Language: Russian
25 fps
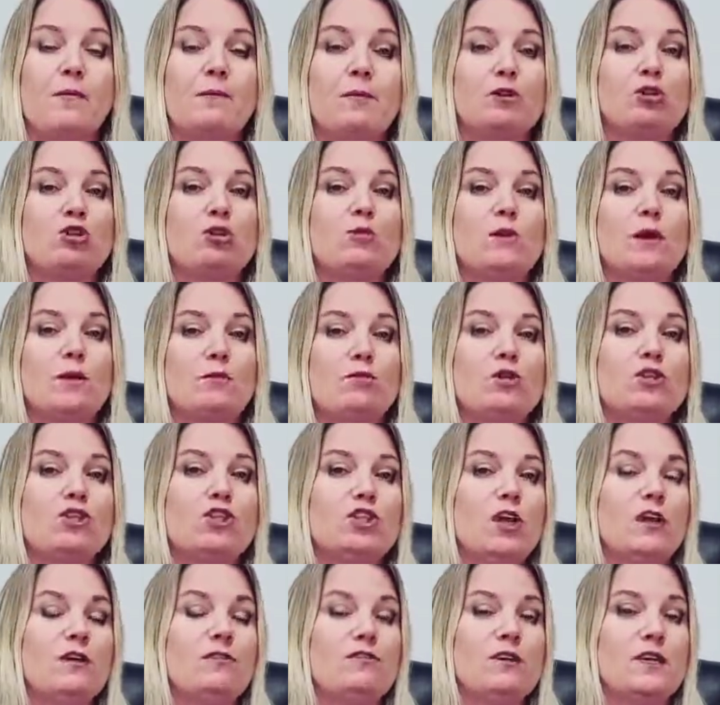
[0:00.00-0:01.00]
Потом
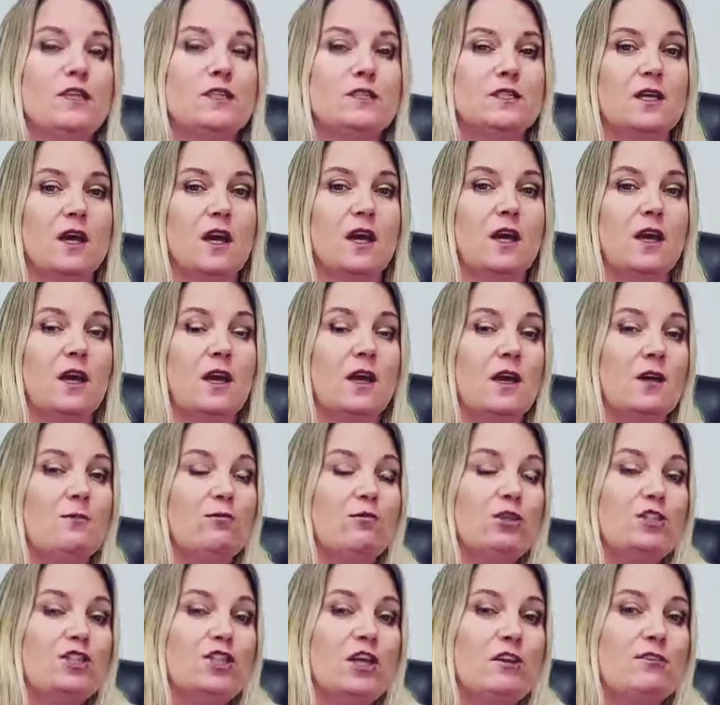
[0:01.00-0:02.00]
рабочая виза.
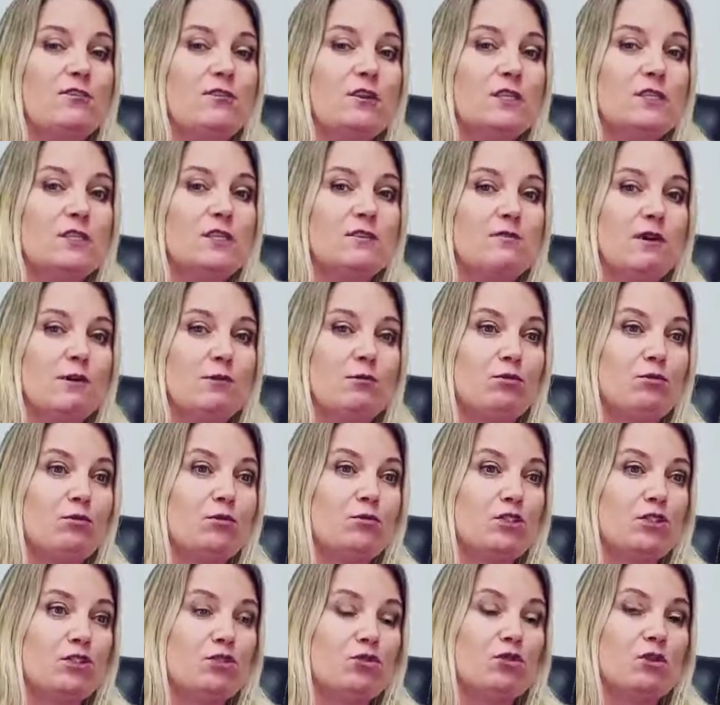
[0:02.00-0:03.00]
Рабочая виза вам будет
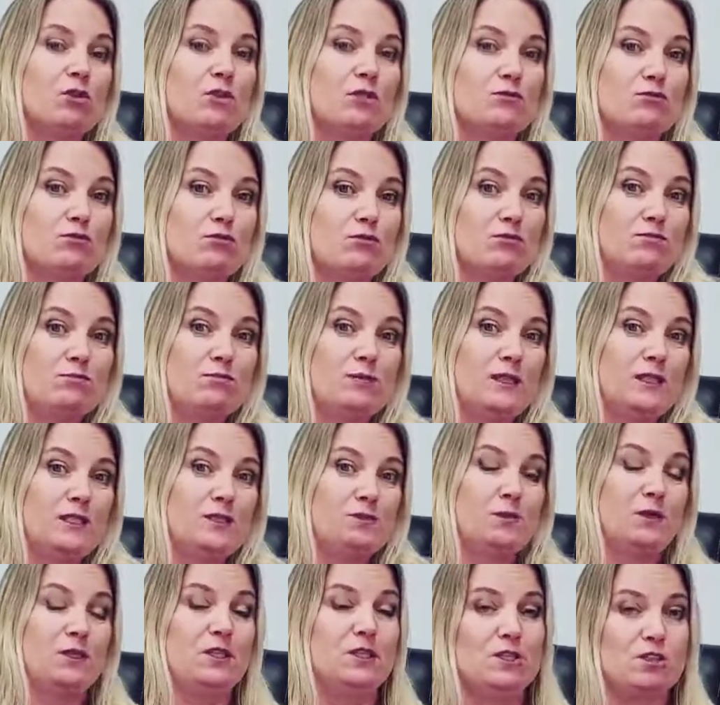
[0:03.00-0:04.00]
стоить, ну, в
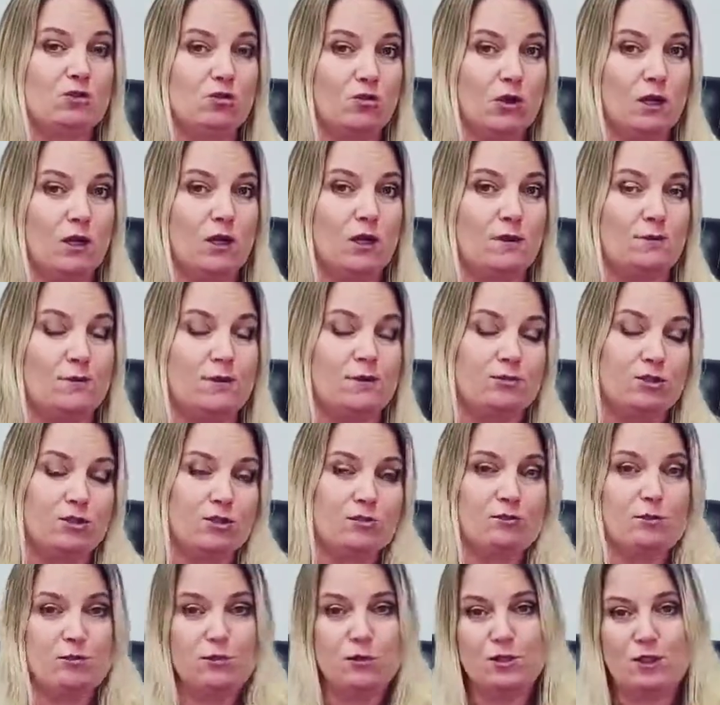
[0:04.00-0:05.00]
принципе, нисколько, потому что
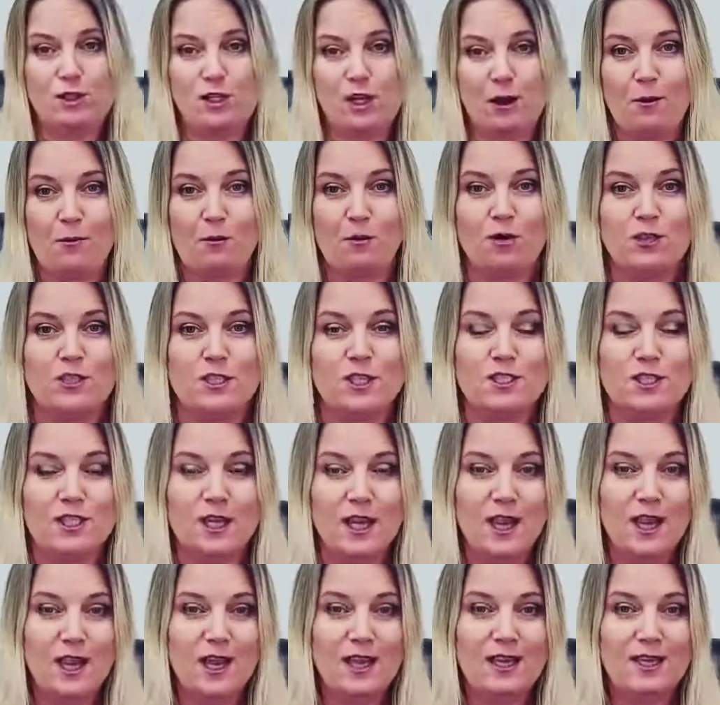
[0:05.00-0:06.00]
вы будете работать,
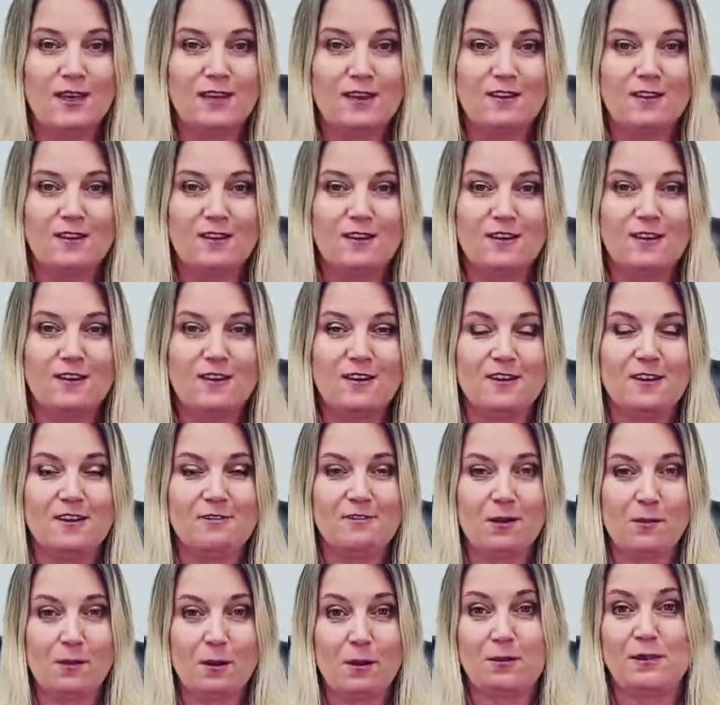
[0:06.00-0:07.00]
и э,
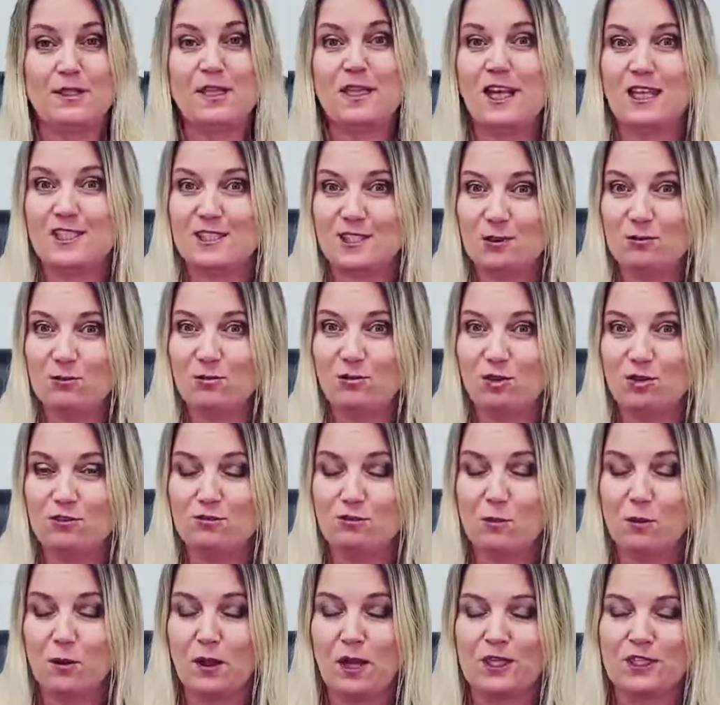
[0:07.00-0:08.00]
вам работодатель будет
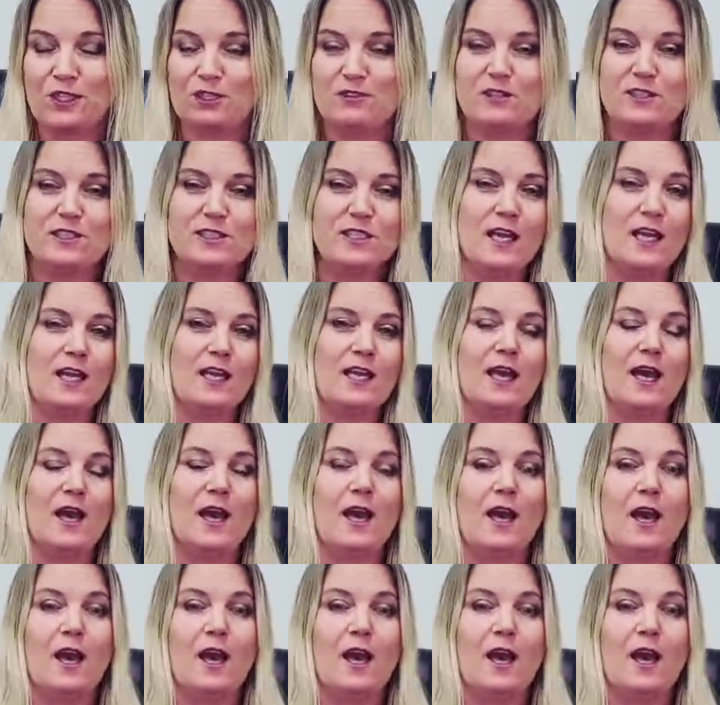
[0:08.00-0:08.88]
выплачивать деньги.